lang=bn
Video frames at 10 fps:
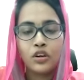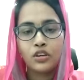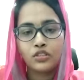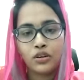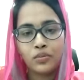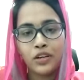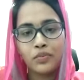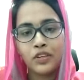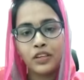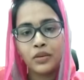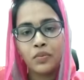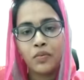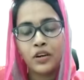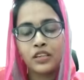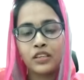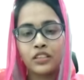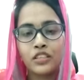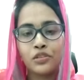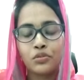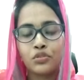সবই আপনার কৃপাবাড়ির কাছে
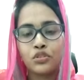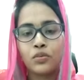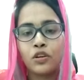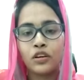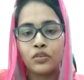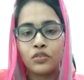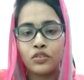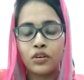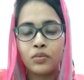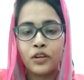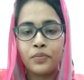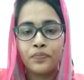তুচ্ছ বলে গণ্য হবে